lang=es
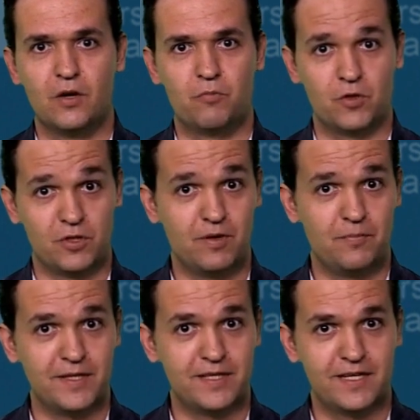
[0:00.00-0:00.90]

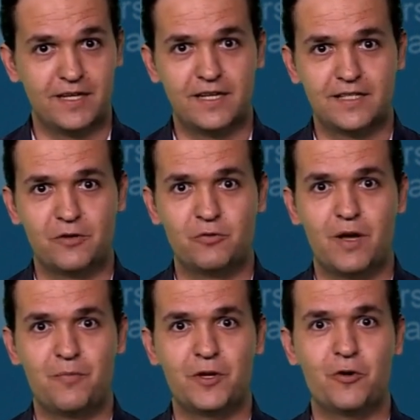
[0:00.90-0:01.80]
Posiblemente tengas algún
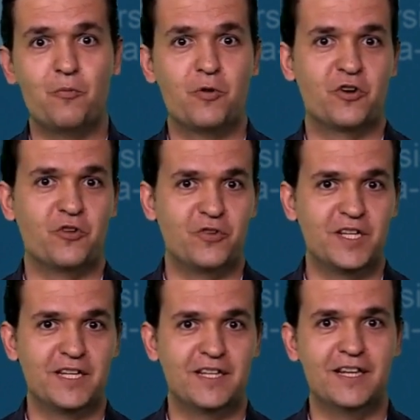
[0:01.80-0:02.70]
amigo un poco
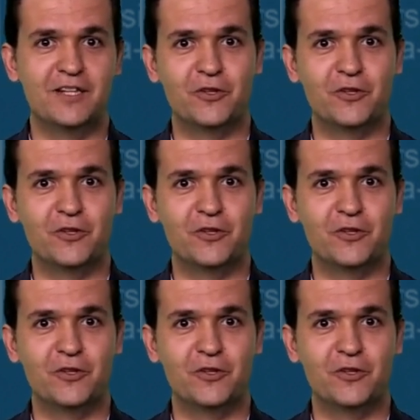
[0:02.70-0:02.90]
friki de